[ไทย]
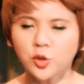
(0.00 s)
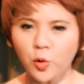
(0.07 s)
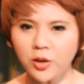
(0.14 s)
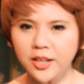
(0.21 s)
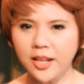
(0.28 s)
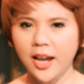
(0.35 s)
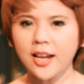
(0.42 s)
ช่ว
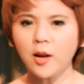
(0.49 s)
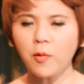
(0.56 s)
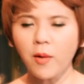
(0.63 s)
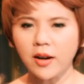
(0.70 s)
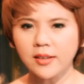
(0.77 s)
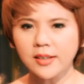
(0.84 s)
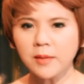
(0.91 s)
งนี้ให้ระ
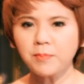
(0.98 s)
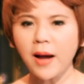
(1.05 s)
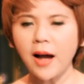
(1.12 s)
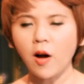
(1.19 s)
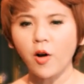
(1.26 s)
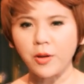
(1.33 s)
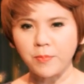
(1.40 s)
วังเรื่อง
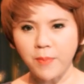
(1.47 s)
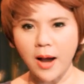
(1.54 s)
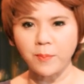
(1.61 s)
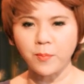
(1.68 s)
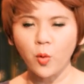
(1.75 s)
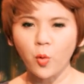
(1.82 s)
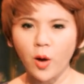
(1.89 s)
ปากหอยปา
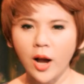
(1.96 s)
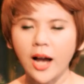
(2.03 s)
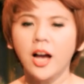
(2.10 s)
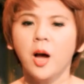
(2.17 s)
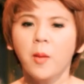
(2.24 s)
กปูค่ะ